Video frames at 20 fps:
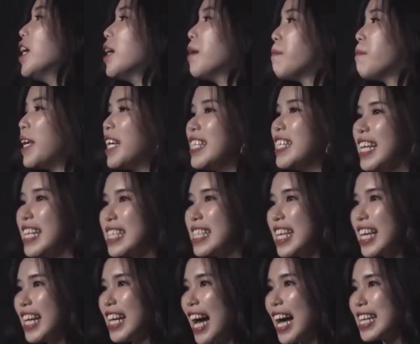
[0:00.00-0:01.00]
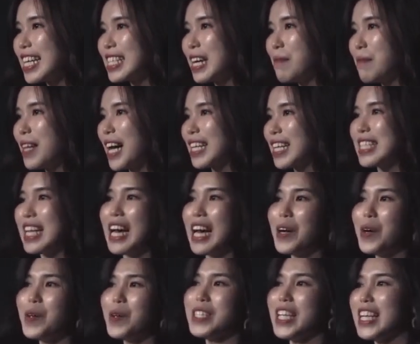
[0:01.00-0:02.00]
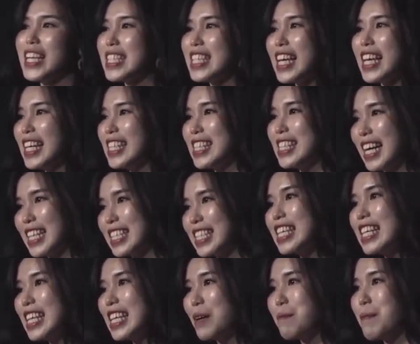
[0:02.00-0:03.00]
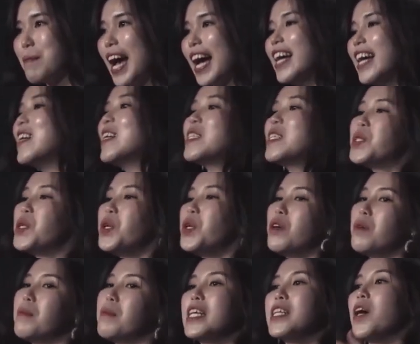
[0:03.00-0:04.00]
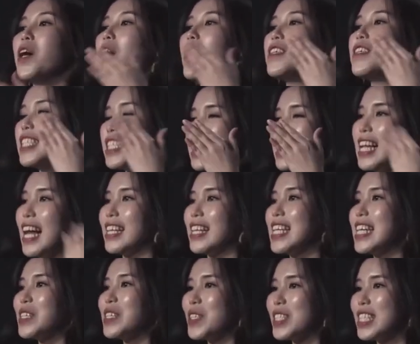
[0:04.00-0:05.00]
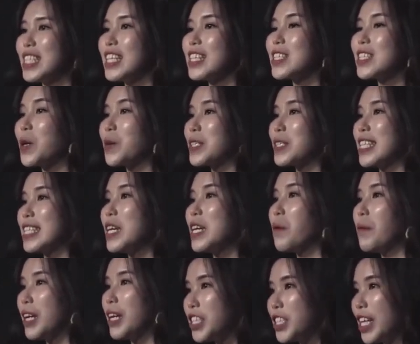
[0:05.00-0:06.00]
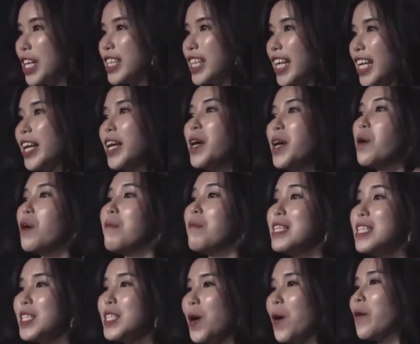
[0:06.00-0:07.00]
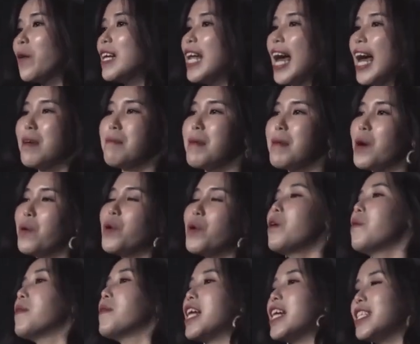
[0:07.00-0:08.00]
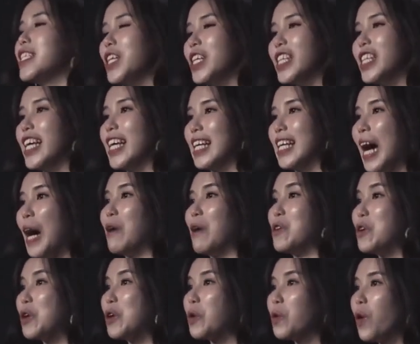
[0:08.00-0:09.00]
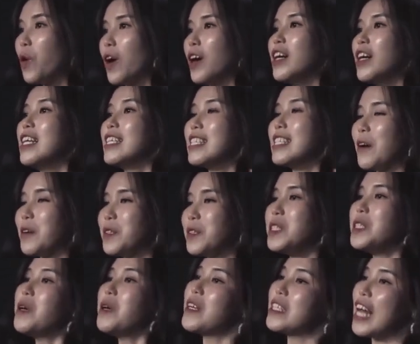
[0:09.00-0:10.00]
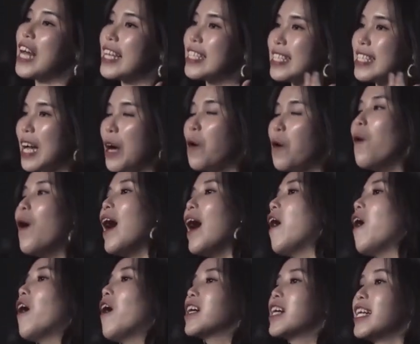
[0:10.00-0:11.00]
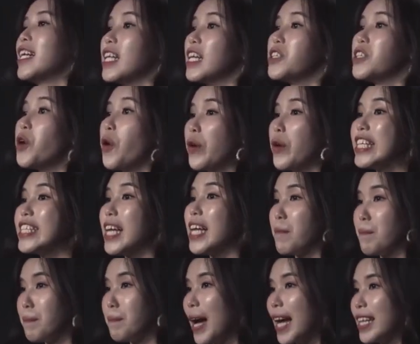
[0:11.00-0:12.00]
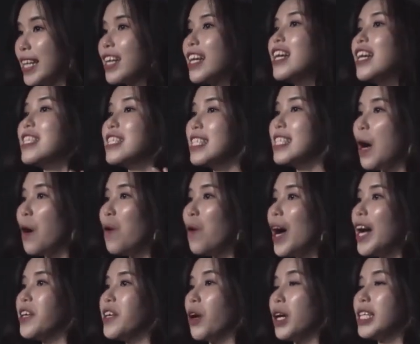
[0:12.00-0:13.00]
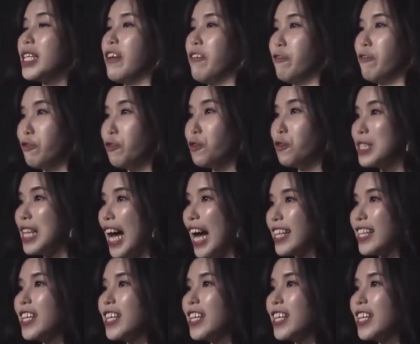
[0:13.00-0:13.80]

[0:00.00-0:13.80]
明天这个阿萨姆沙，茶，后天这个纳西嘛。所说我们哦吃了这么多东东西进我们的身体，我们从来没有为我们的身体考虑过，导致哦它消化哦可能有一点慢，消化有一点负担，